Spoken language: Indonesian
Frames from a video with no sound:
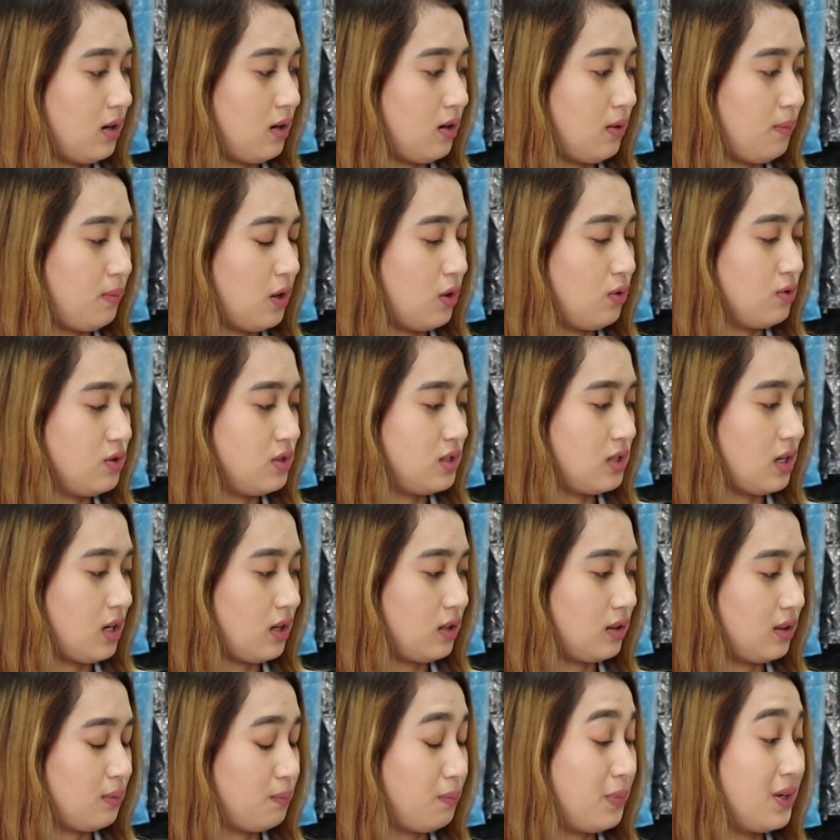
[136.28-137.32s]
uh,
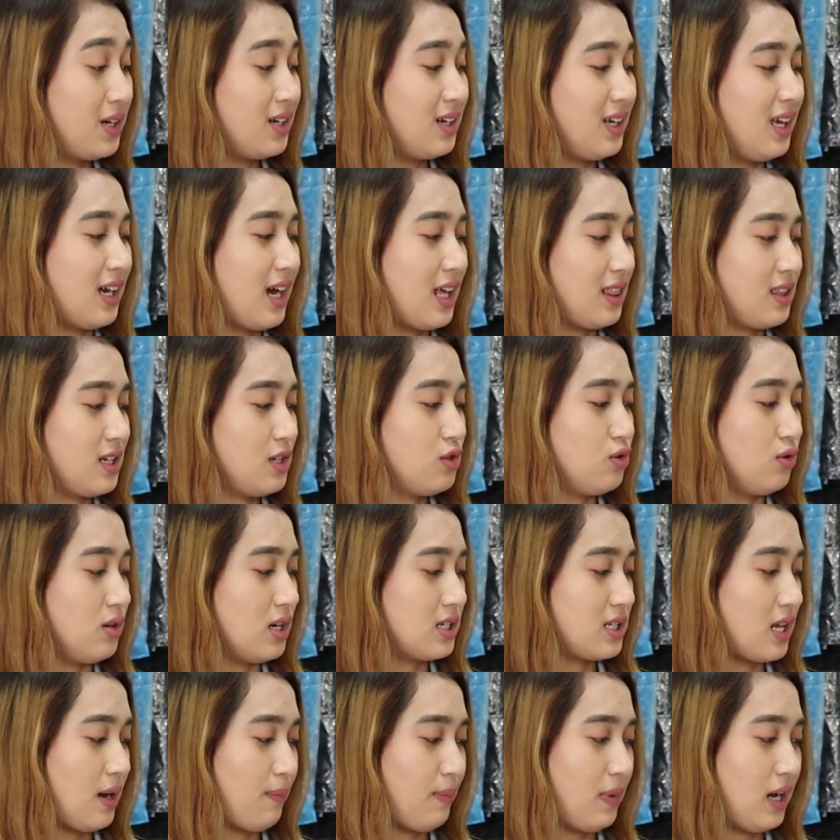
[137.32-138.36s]
penguncian pengikatnya
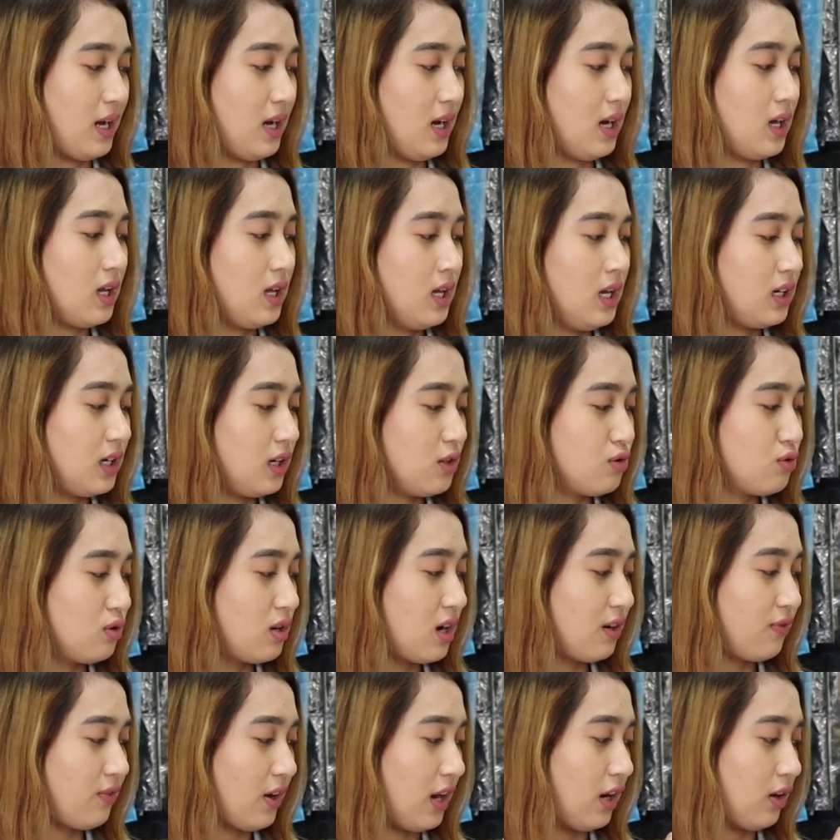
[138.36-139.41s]
juga sama dan ini
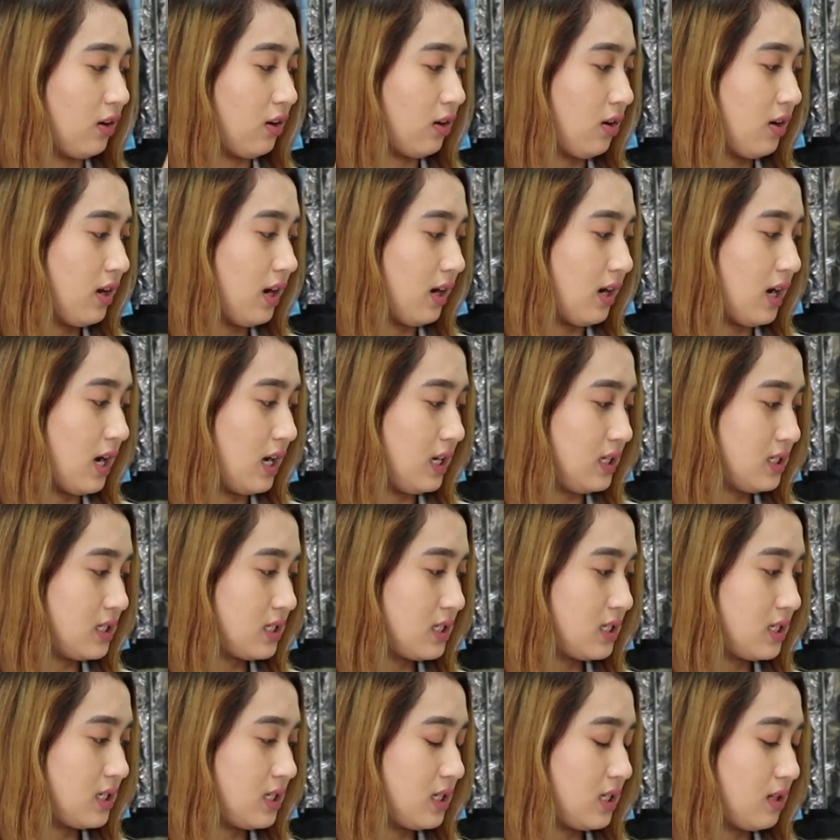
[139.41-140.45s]
juga velcro ya
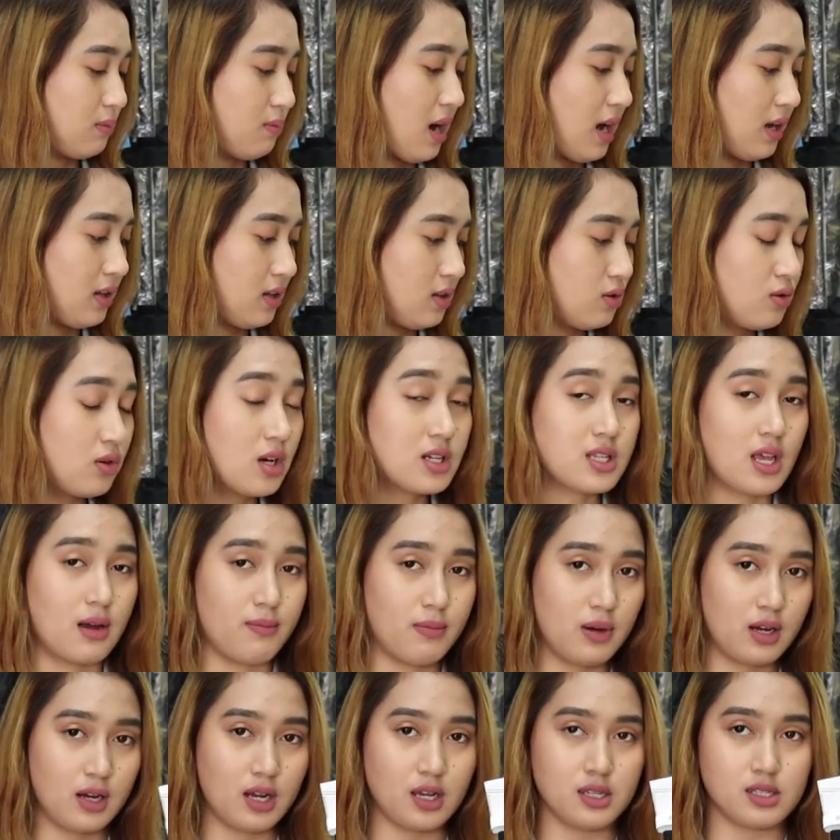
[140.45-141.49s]
guys bahannya juga
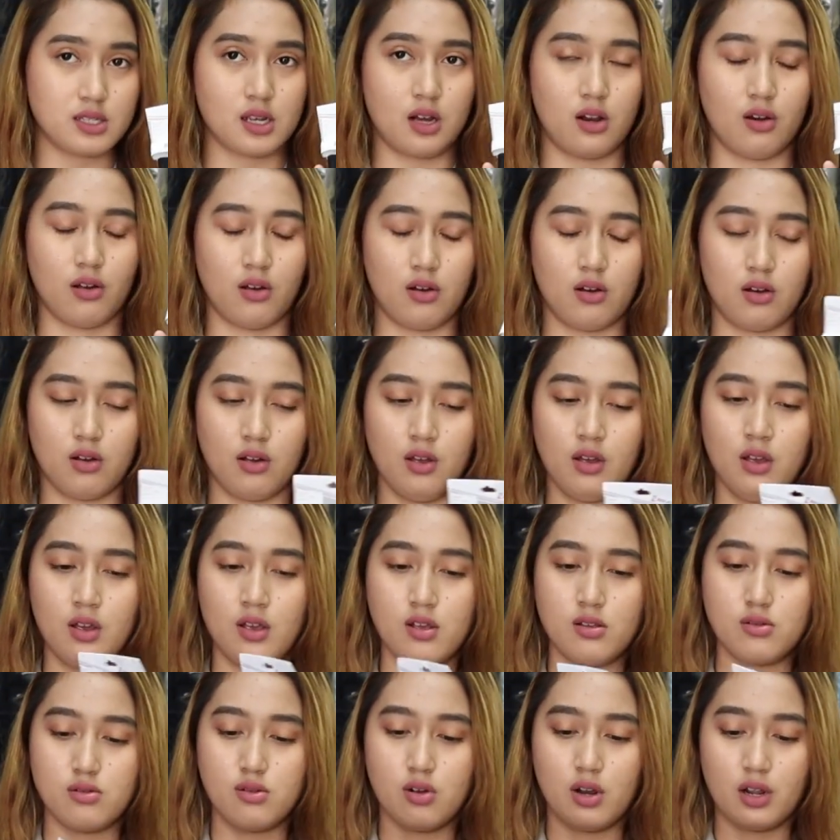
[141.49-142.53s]
sama guys kalau
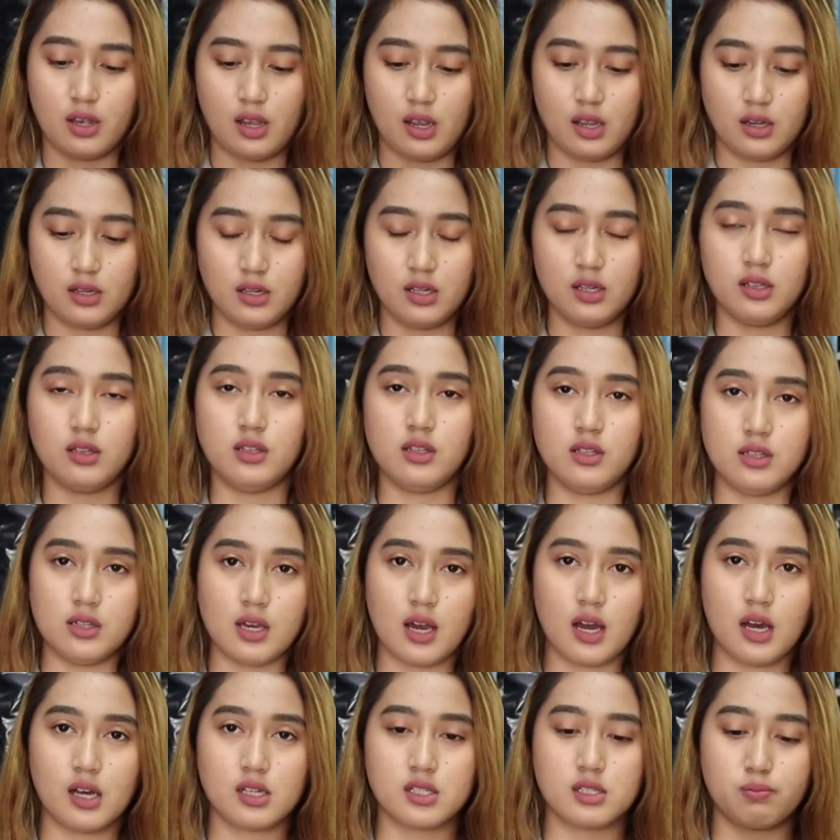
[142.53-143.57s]
Zola kayak ini
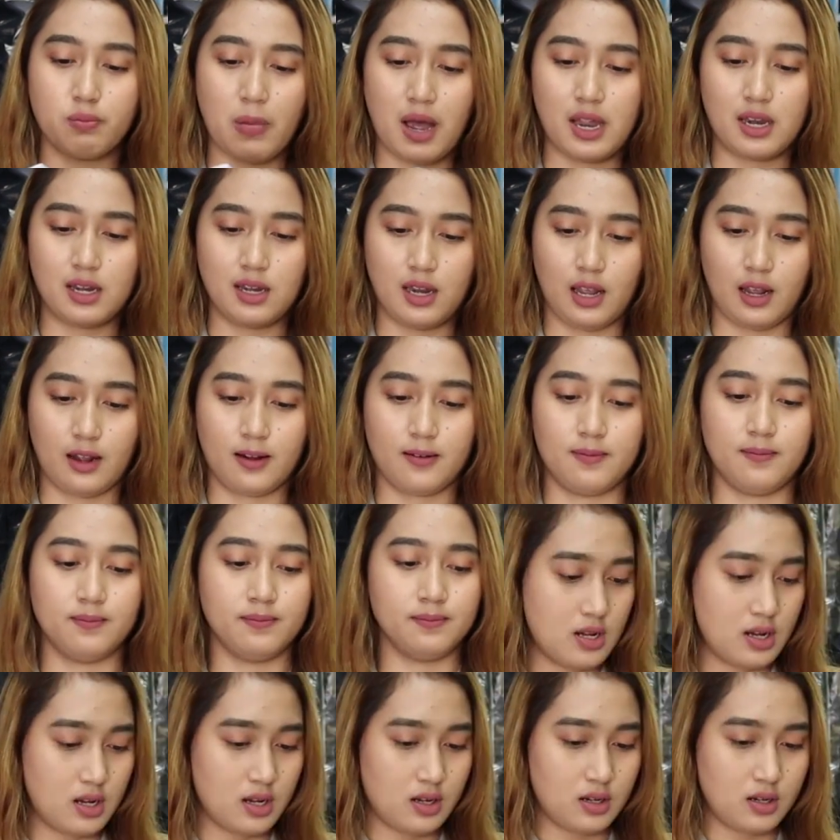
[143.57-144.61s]
dia spandek
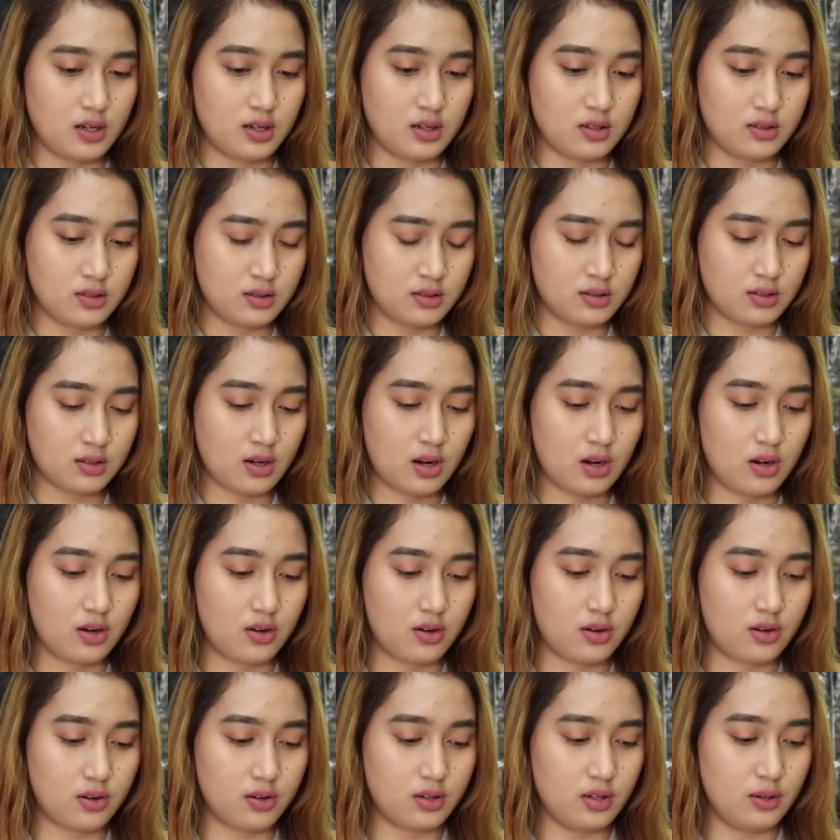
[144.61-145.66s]
dan
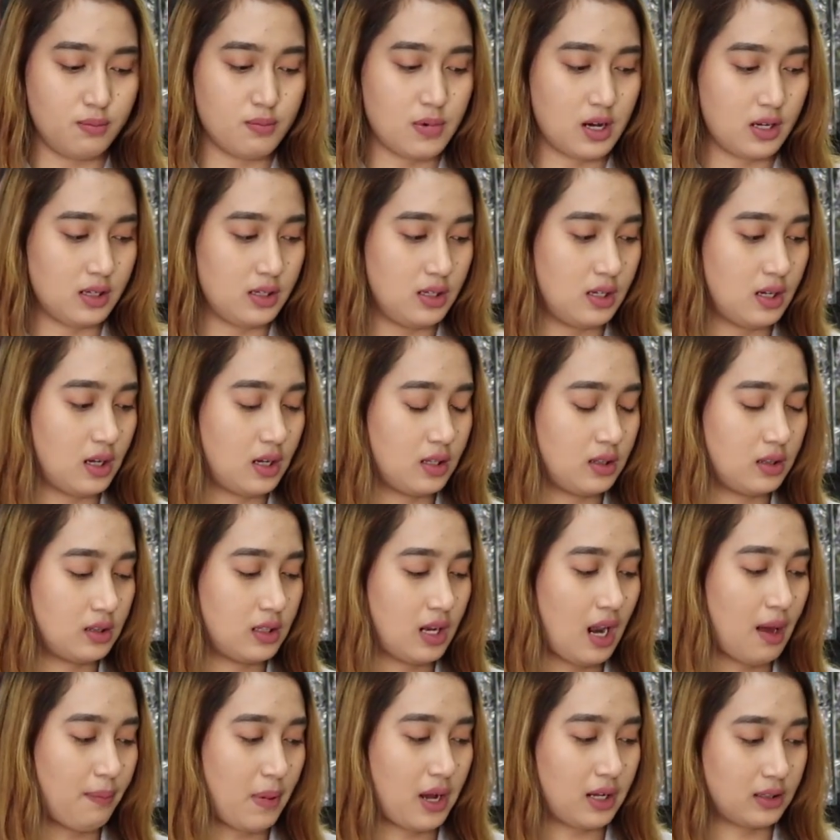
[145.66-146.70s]
kalau di bagian
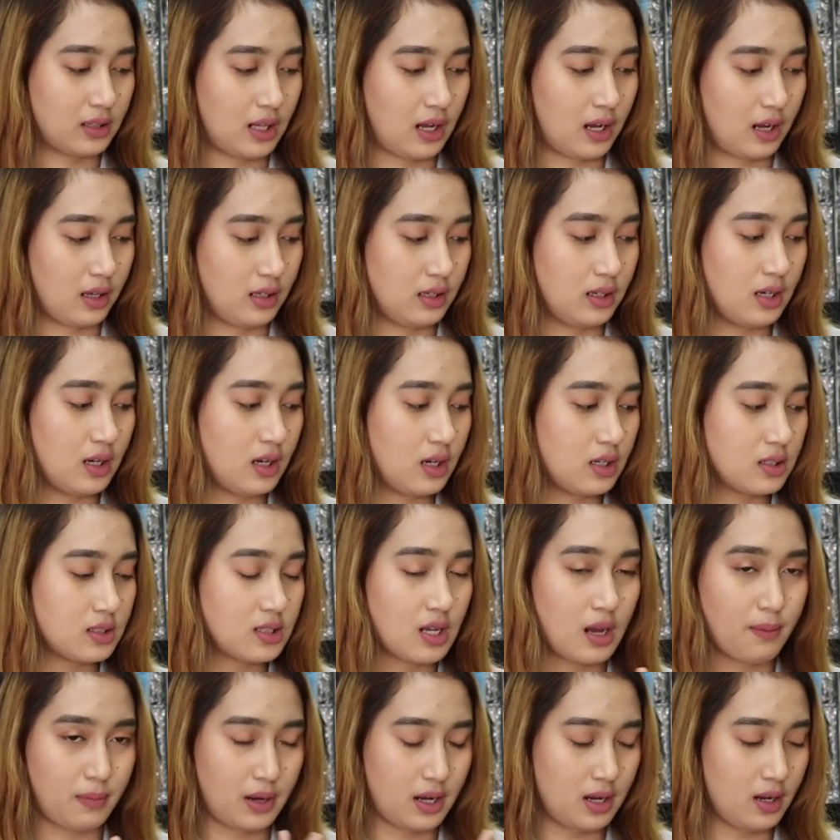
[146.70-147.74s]
telapak tangannya
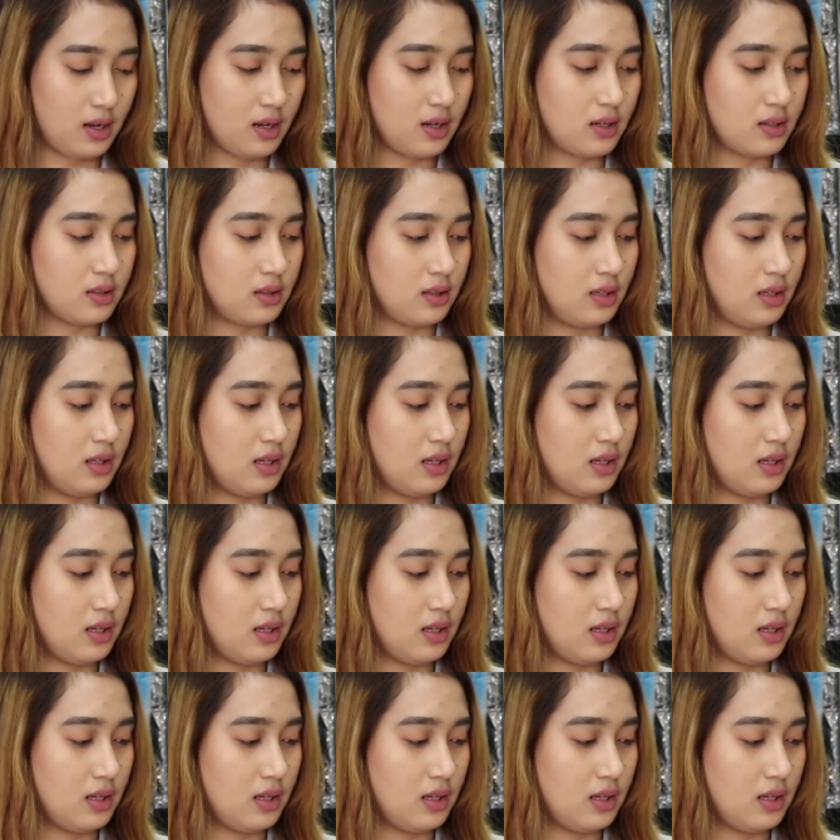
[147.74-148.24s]
sama